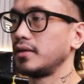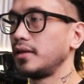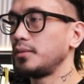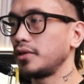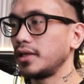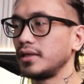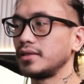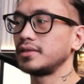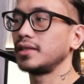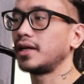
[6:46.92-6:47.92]
Jadi
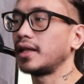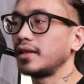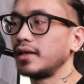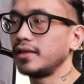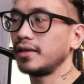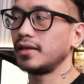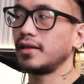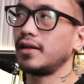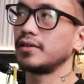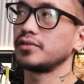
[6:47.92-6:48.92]
mungkin singkatnya aja
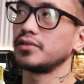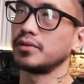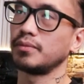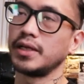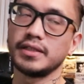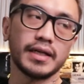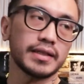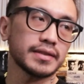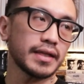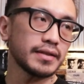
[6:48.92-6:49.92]
kita langsung belajar
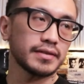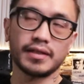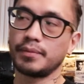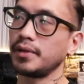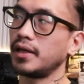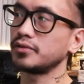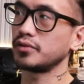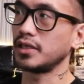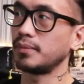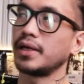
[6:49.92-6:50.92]
stance yep. tapi
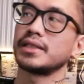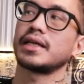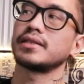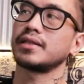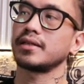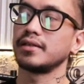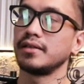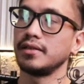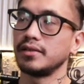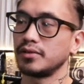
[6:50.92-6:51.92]
langsung di depan sansak.
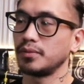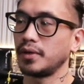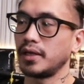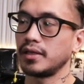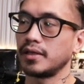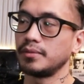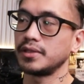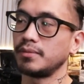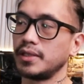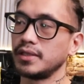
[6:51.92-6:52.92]
Jadi supaya kita
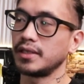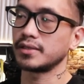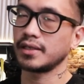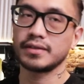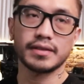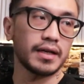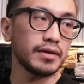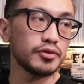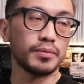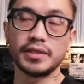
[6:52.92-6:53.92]
bisa belajar stance
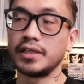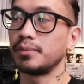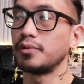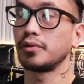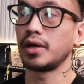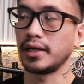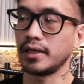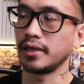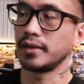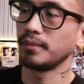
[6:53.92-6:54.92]
sekaligus belajar
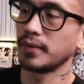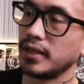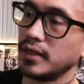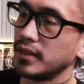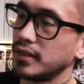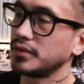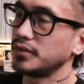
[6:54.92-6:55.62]
pukulannya. Oke. Okay.